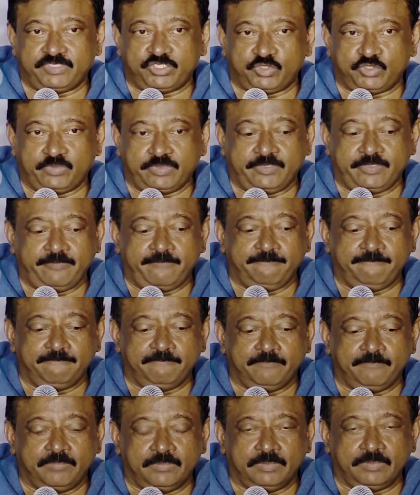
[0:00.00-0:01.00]
ఫెస్టివల్
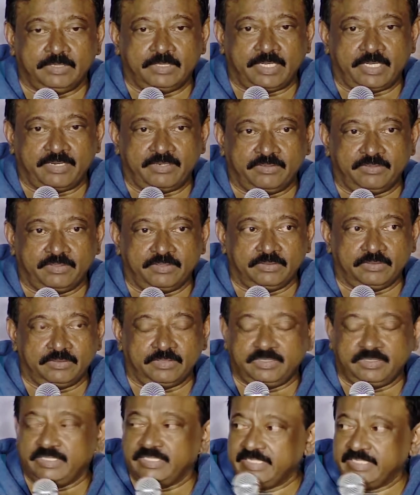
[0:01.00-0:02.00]
అండ్
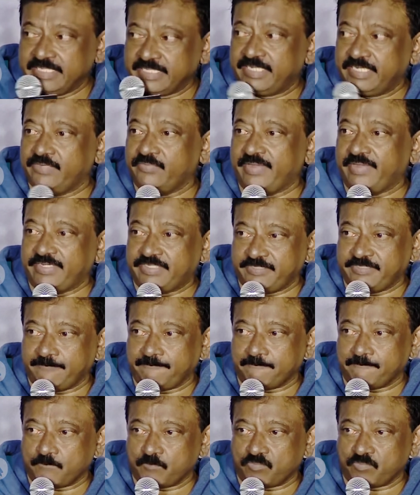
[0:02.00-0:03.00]
ఈగర్లీ
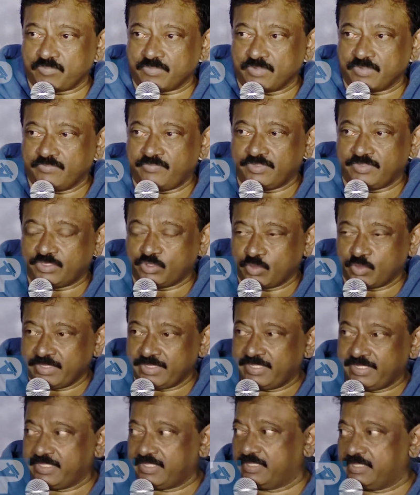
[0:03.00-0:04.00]
వెయిటింగ్ ఫర్
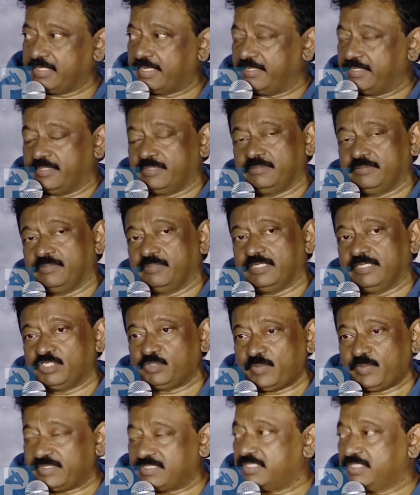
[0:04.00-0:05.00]
ట్వంటీ ఎయిత్ అండ్
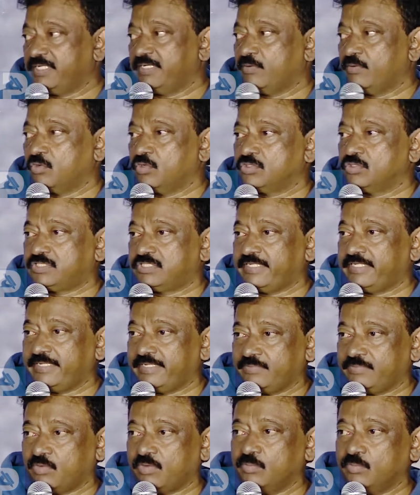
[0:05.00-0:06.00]
especially I want సే
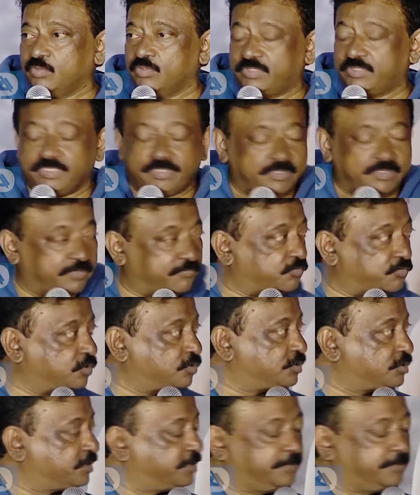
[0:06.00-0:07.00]
వన్ మోర్ థింగ్ thing.
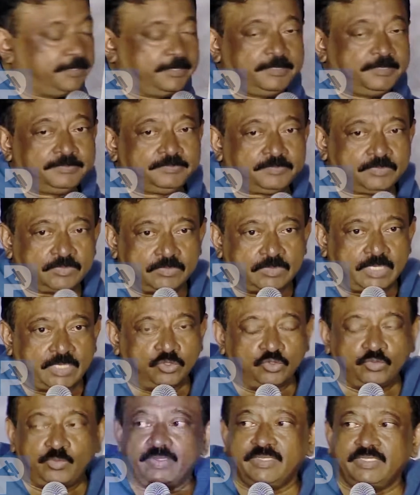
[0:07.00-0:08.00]
కోర్స్ course,
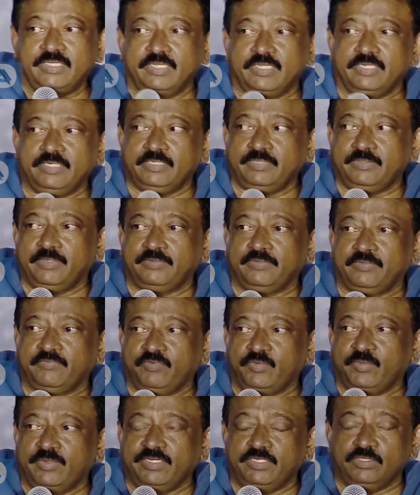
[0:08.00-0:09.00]
Anup Bandari,
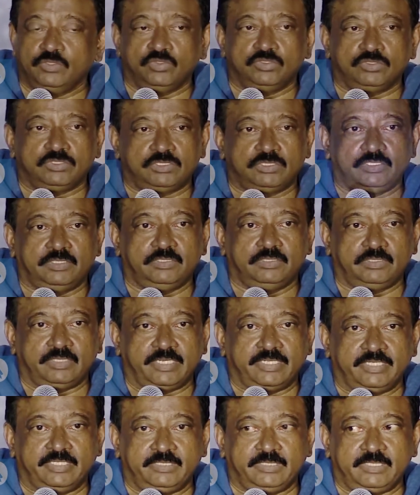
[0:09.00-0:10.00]
everybody knows
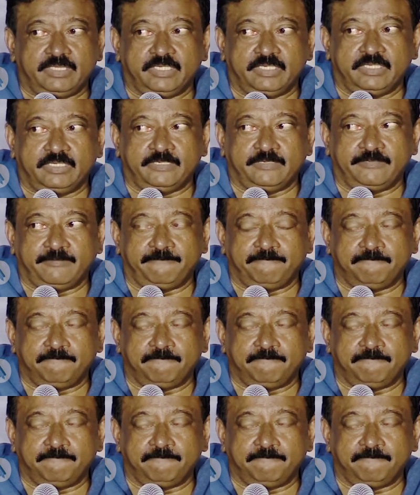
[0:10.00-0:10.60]
Rangit Ranga